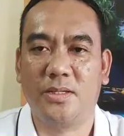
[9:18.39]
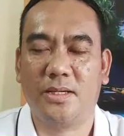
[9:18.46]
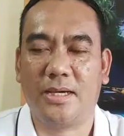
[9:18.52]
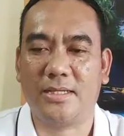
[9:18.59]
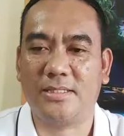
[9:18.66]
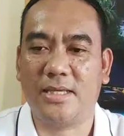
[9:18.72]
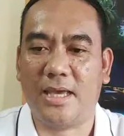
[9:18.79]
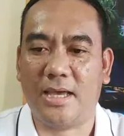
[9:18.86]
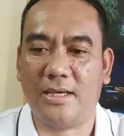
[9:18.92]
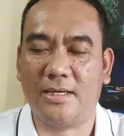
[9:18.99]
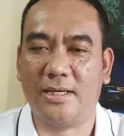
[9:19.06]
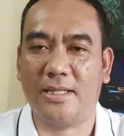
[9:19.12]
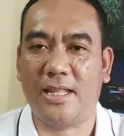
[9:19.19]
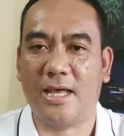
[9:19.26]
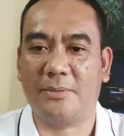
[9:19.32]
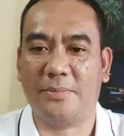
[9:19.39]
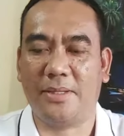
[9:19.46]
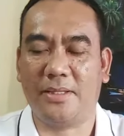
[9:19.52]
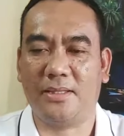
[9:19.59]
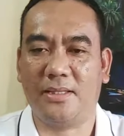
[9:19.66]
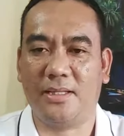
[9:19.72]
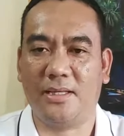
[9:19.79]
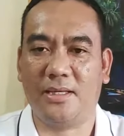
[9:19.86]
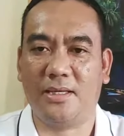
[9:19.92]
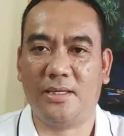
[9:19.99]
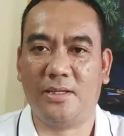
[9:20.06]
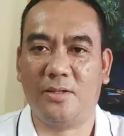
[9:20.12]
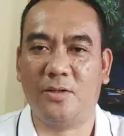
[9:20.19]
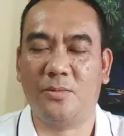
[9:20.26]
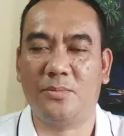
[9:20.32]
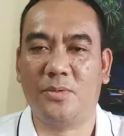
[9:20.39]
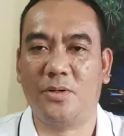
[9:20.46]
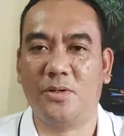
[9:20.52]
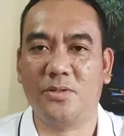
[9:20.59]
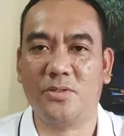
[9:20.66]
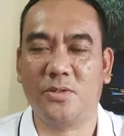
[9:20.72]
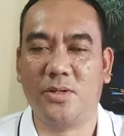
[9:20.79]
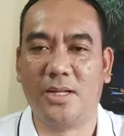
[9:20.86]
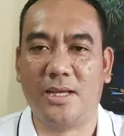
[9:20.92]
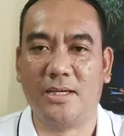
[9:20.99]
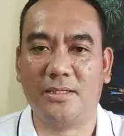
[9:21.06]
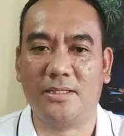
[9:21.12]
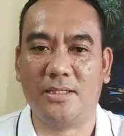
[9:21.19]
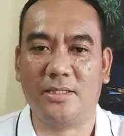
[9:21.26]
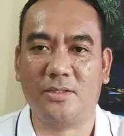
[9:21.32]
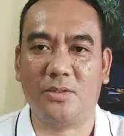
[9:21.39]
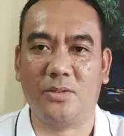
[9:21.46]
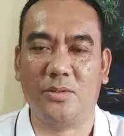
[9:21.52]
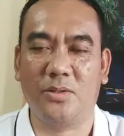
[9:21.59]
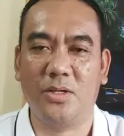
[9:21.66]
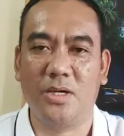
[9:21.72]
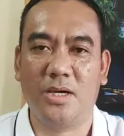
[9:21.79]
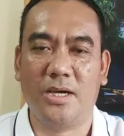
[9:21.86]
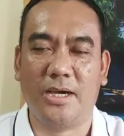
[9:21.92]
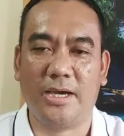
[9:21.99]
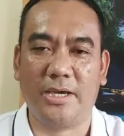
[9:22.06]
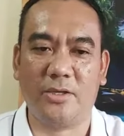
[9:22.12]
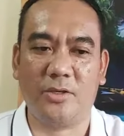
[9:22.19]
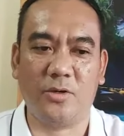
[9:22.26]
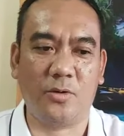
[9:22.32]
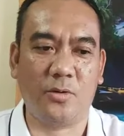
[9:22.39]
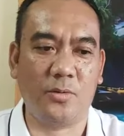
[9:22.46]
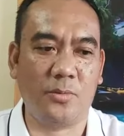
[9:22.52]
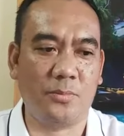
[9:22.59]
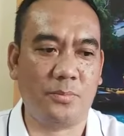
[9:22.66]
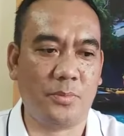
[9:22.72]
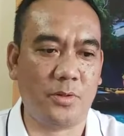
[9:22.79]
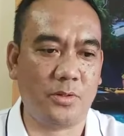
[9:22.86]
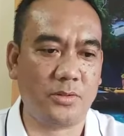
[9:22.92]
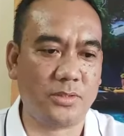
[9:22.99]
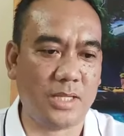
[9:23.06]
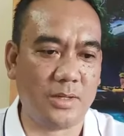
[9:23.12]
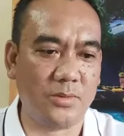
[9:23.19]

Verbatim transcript: Kasi ang ginamit ni Lombroso lang dito ay yung 4,000 uh,